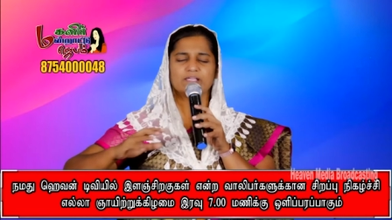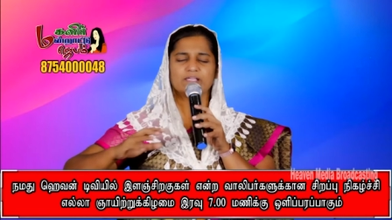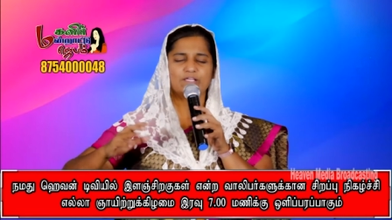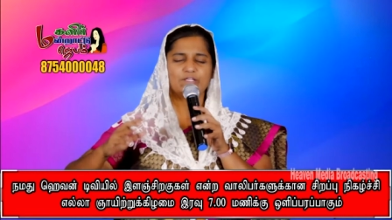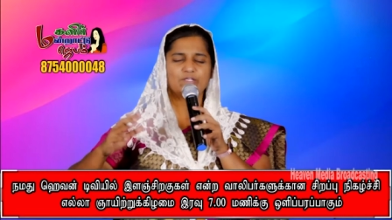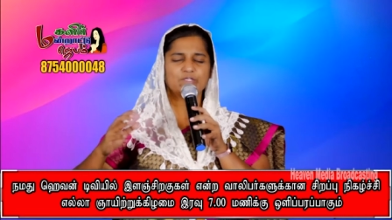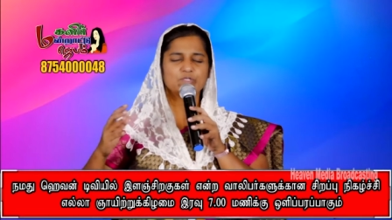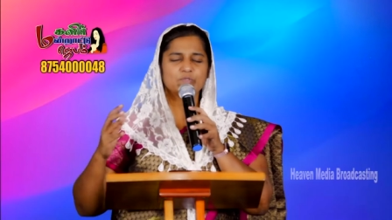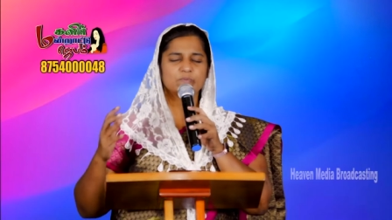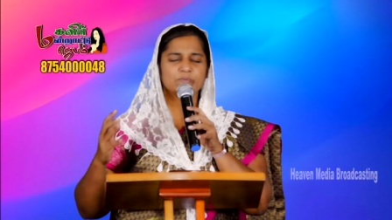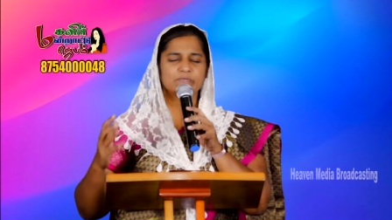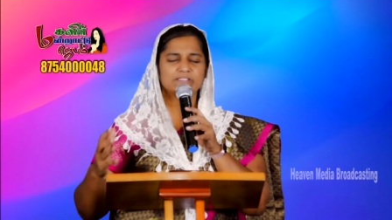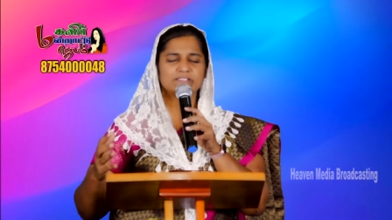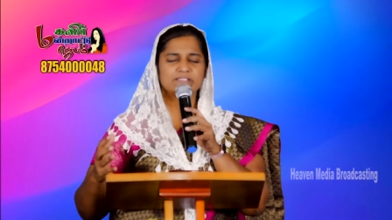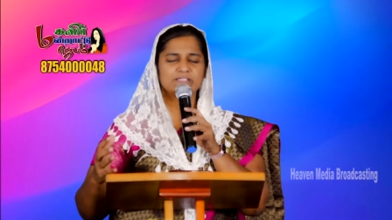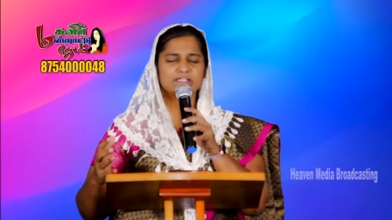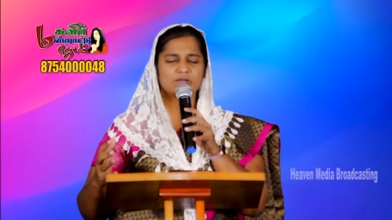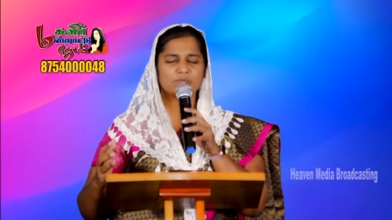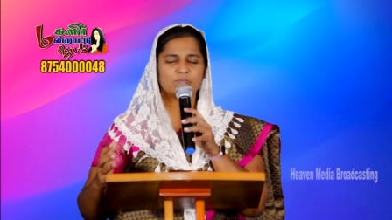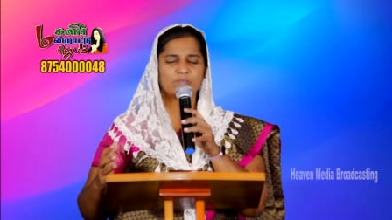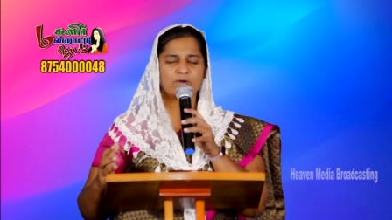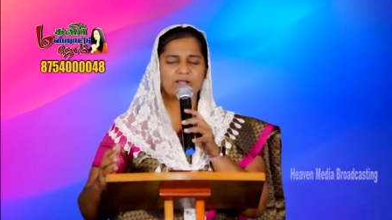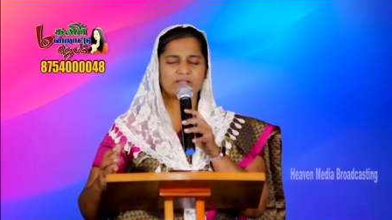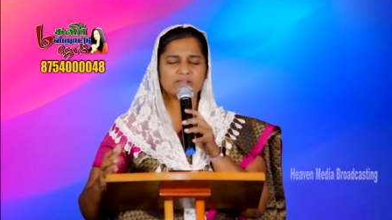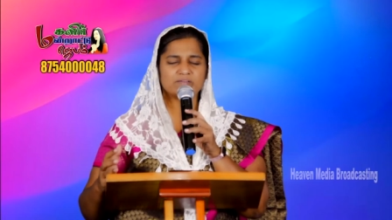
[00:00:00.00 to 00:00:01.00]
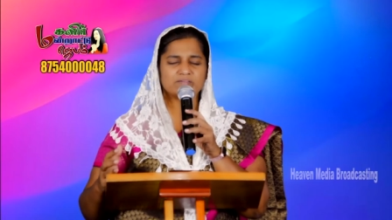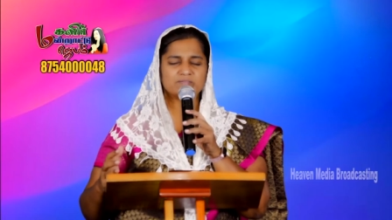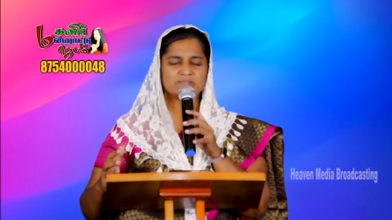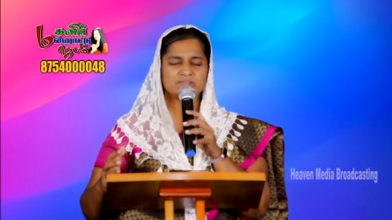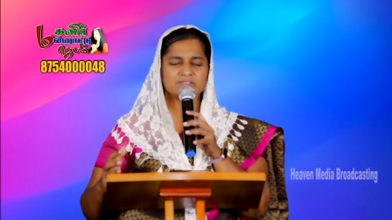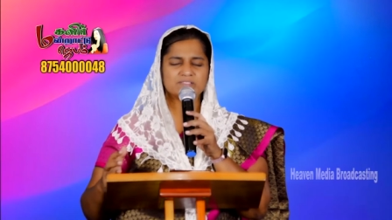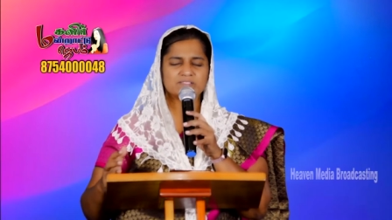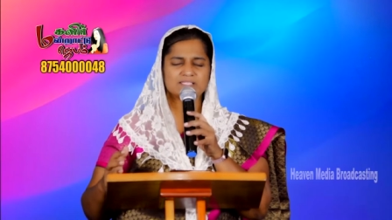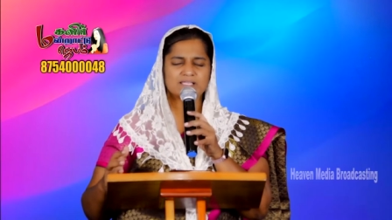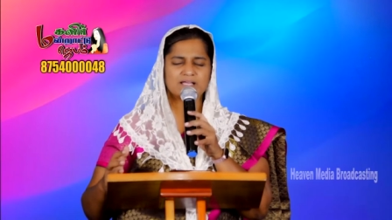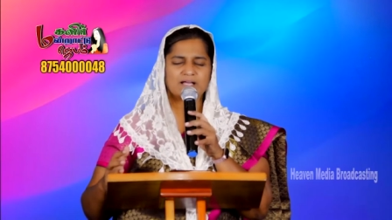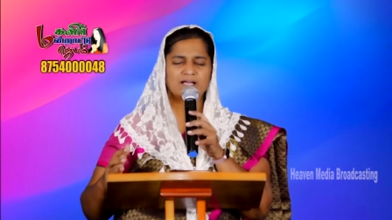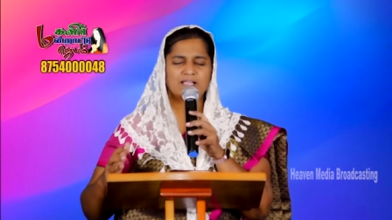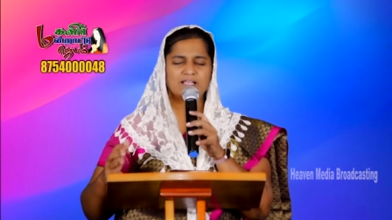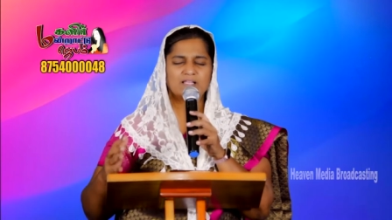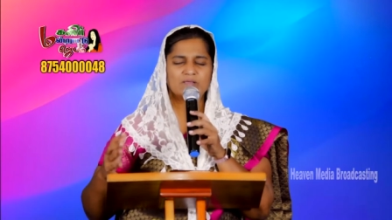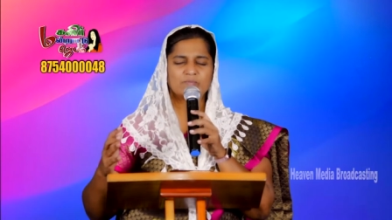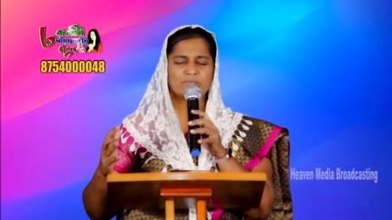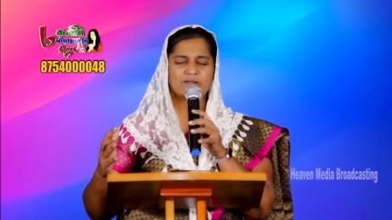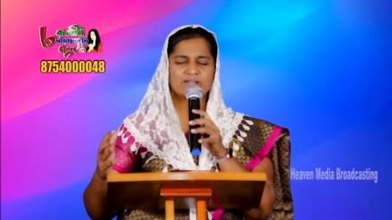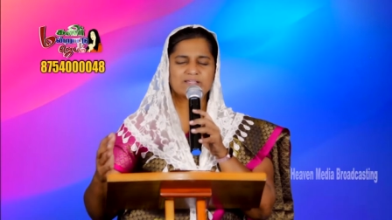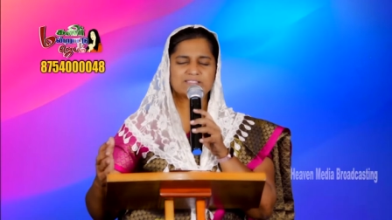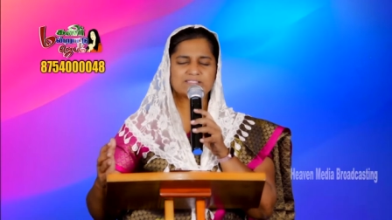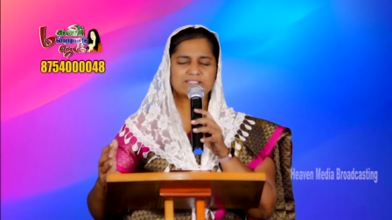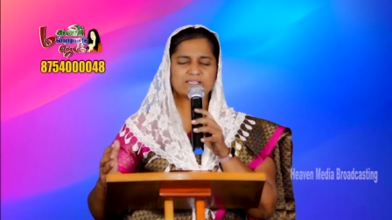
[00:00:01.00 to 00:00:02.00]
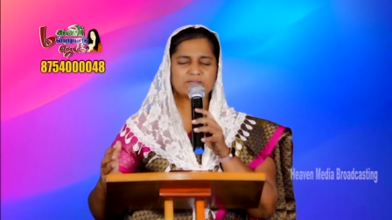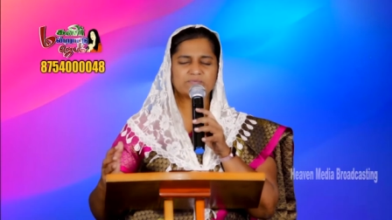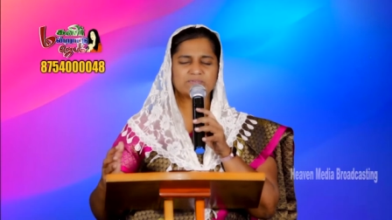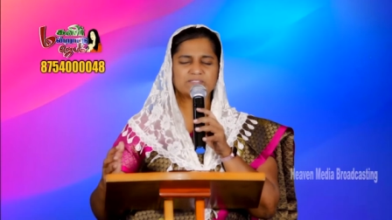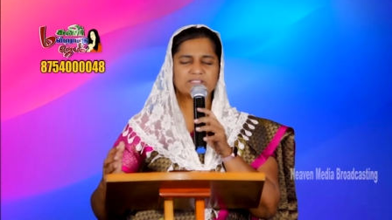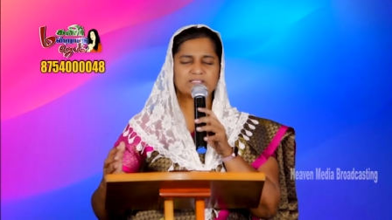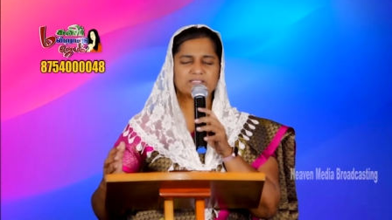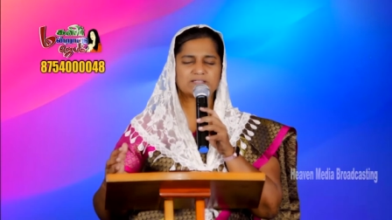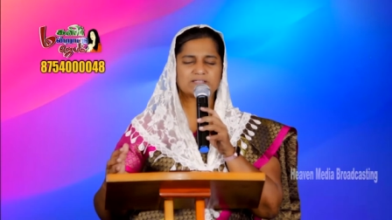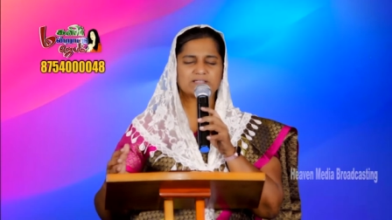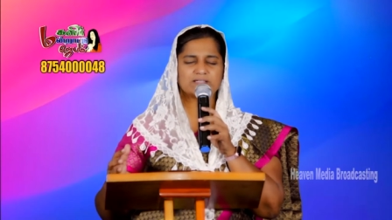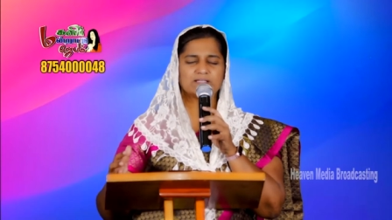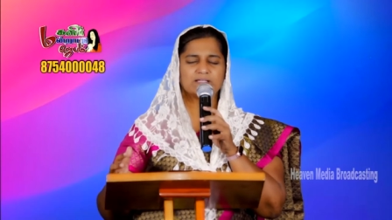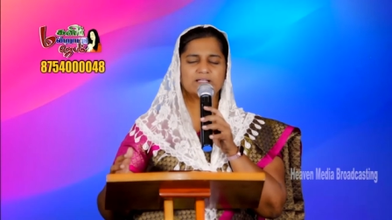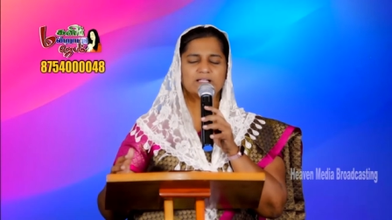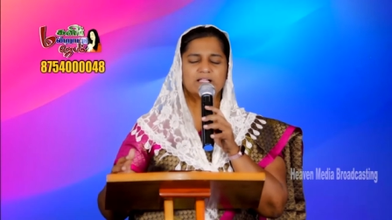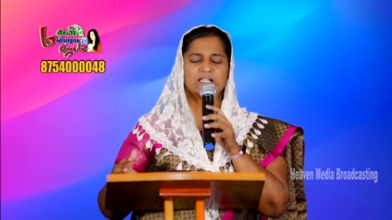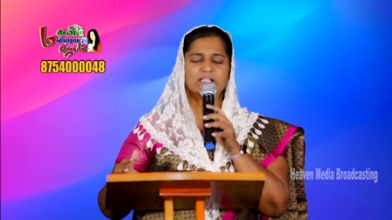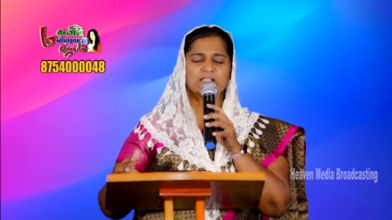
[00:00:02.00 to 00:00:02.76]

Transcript: இன்னும் அதிகமாய் விசாலமாய் செய்வதற்கு